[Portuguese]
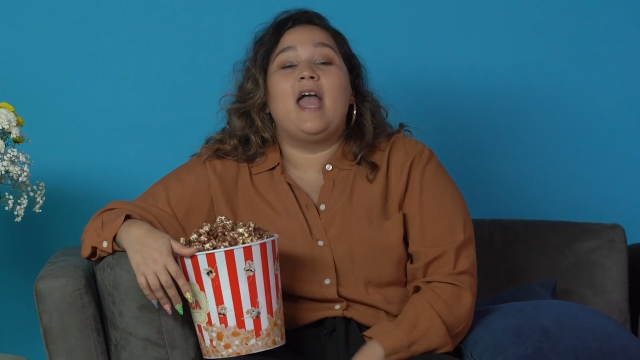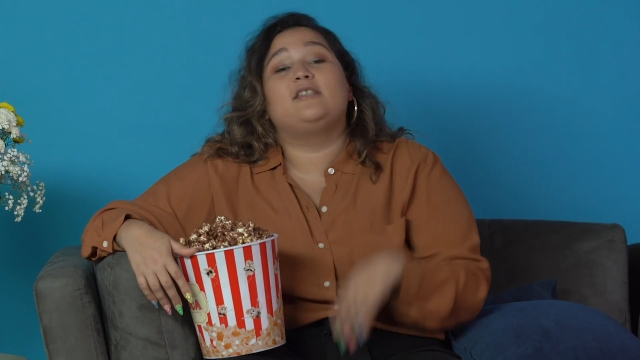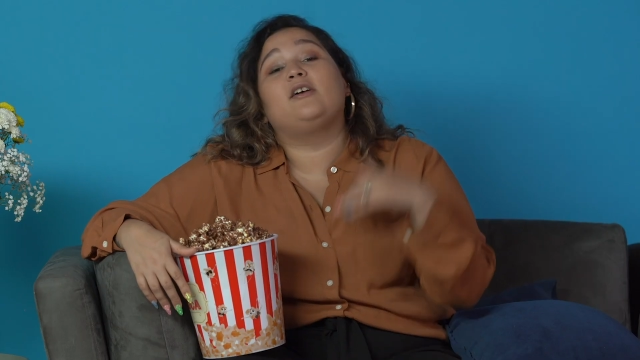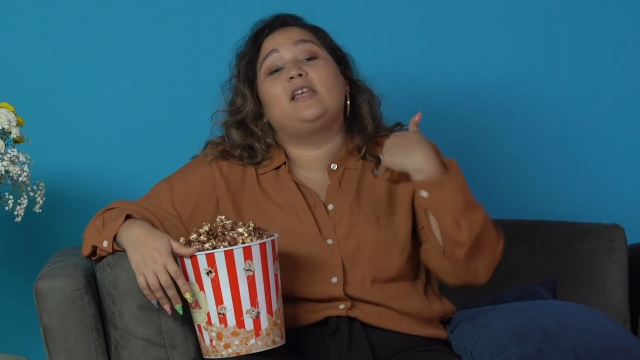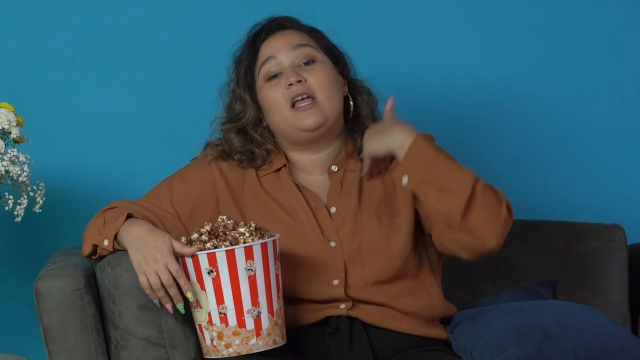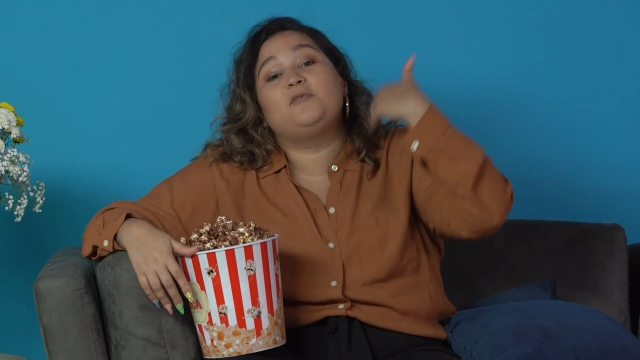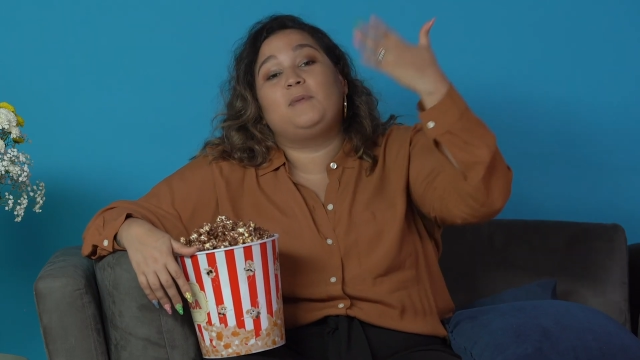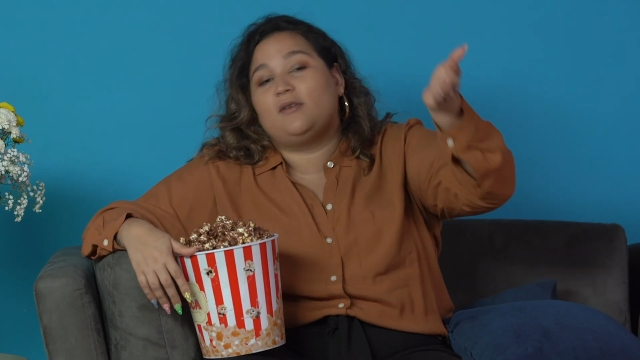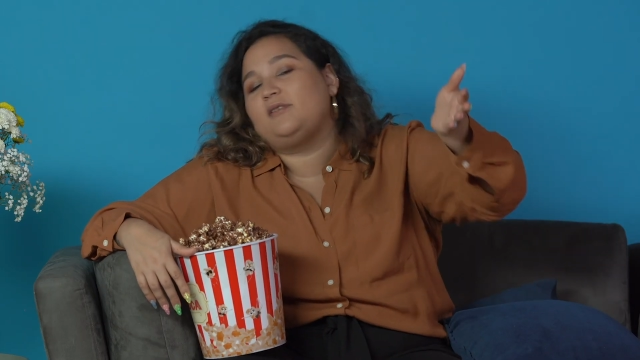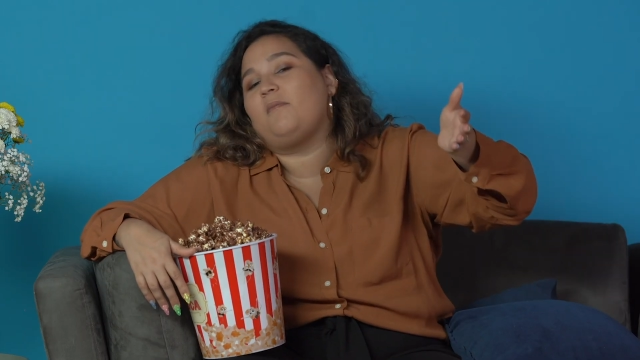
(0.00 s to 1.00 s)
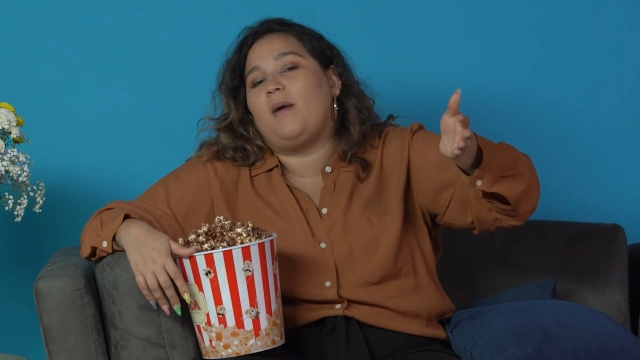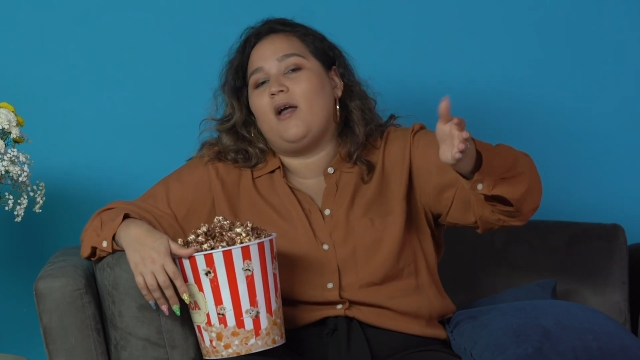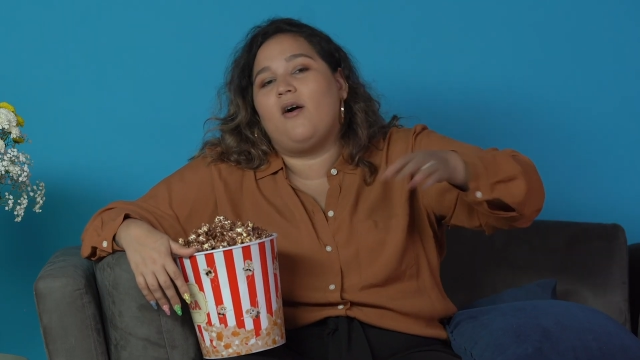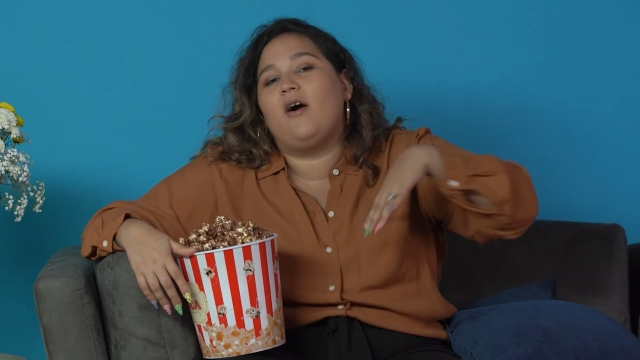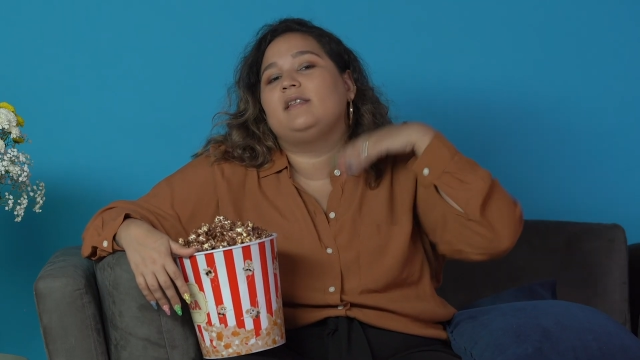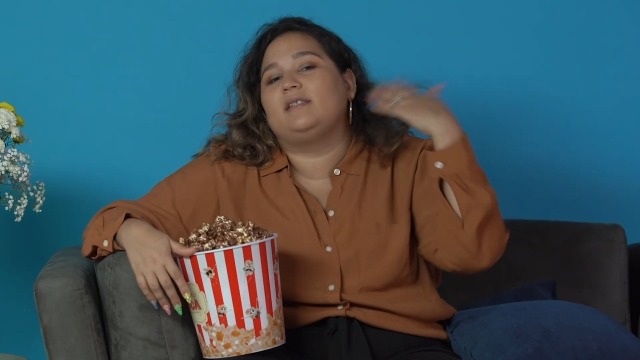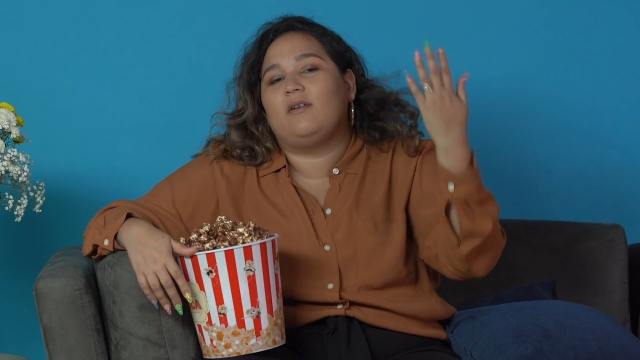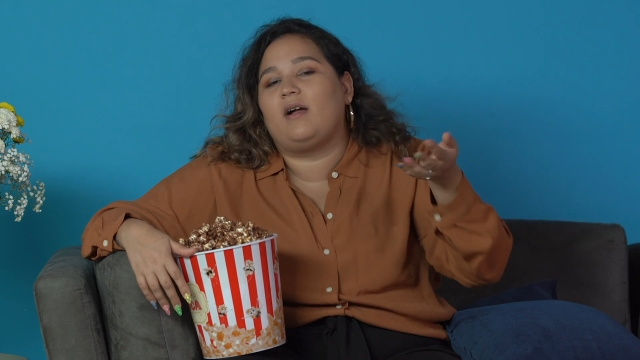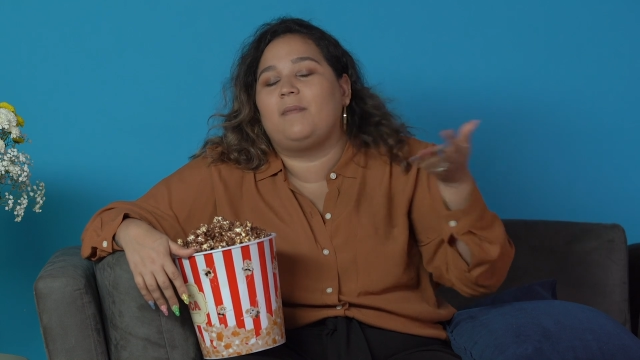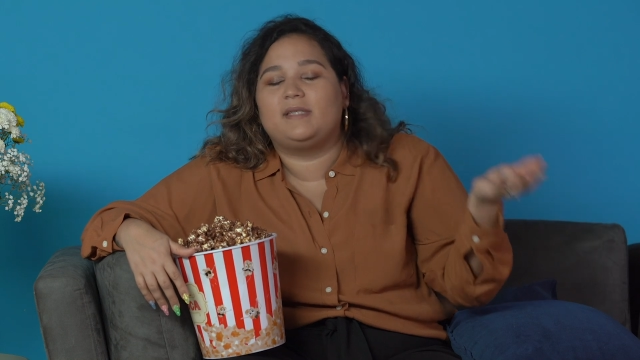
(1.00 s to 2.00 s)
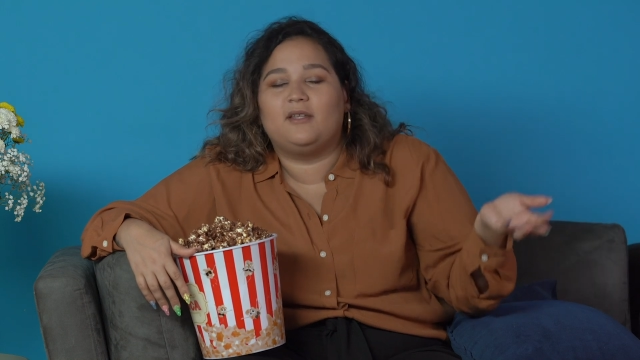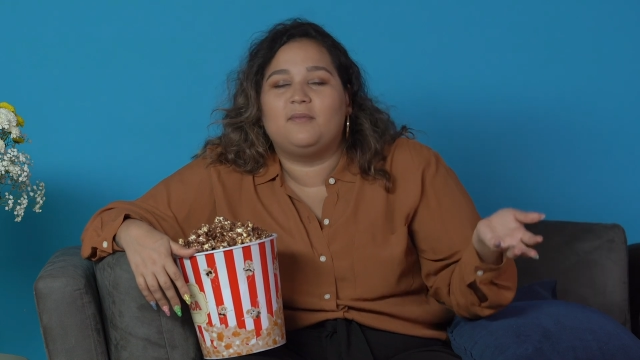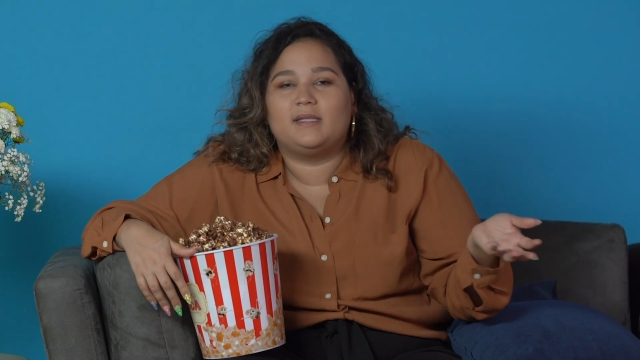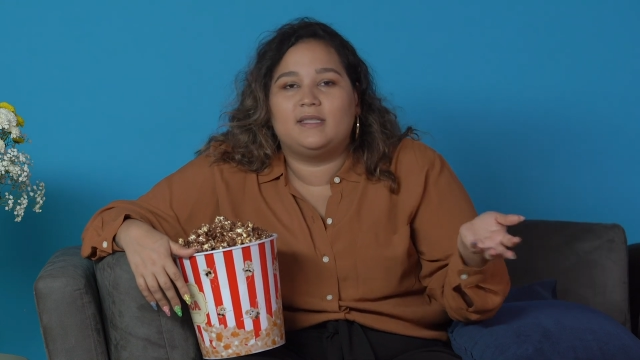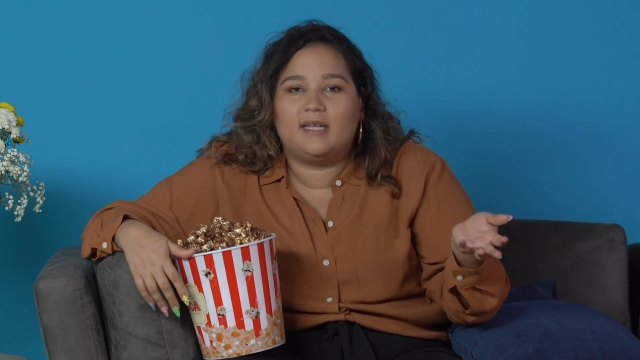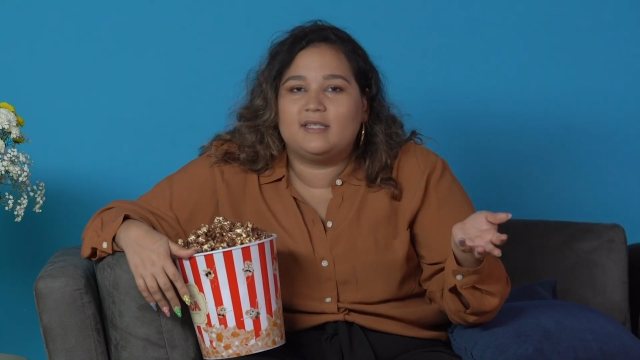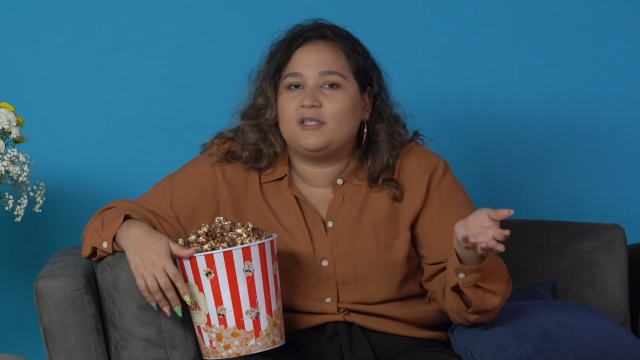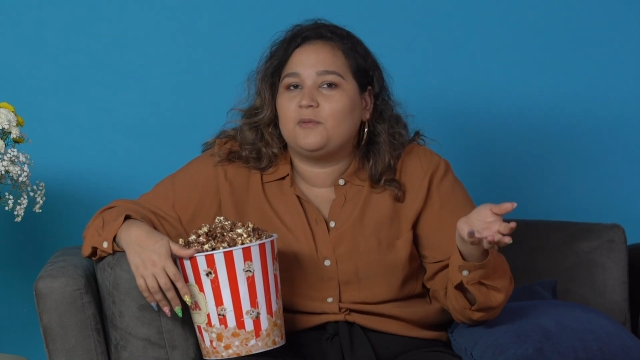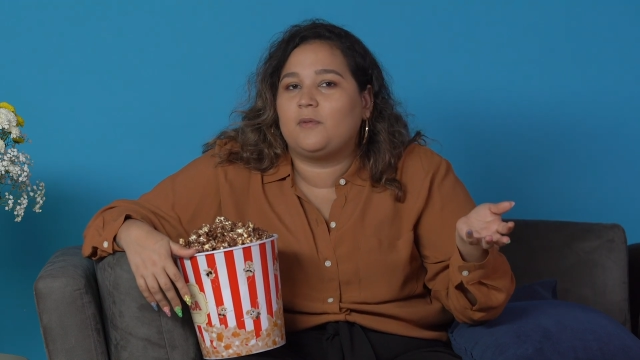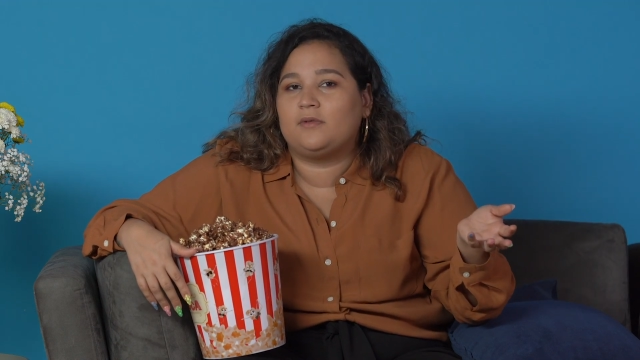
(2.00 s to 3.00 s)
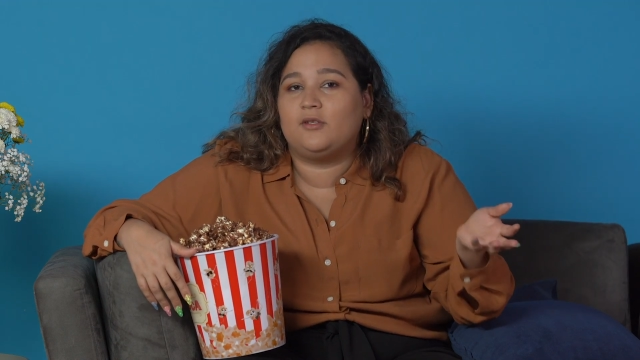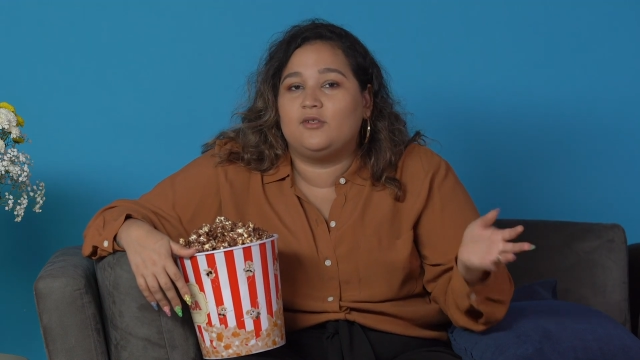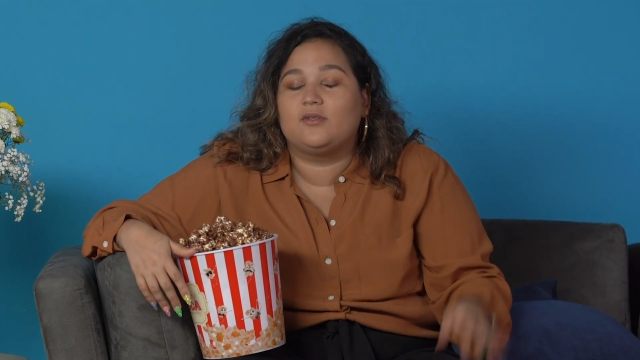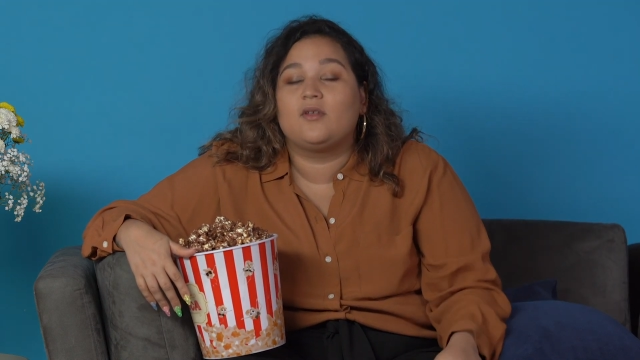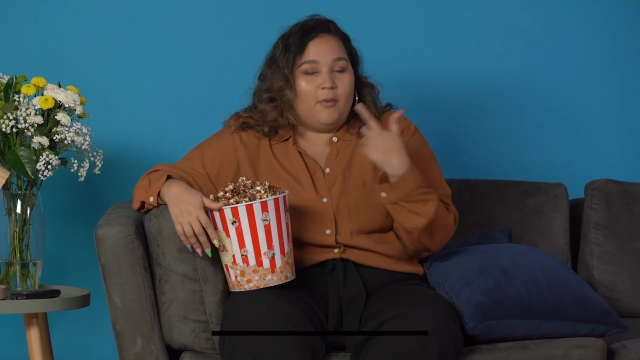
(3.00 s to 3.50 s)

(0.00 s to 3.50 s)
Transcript: É, só que as pessoas são maiores, então acaba sendo mais interessante por causa disso.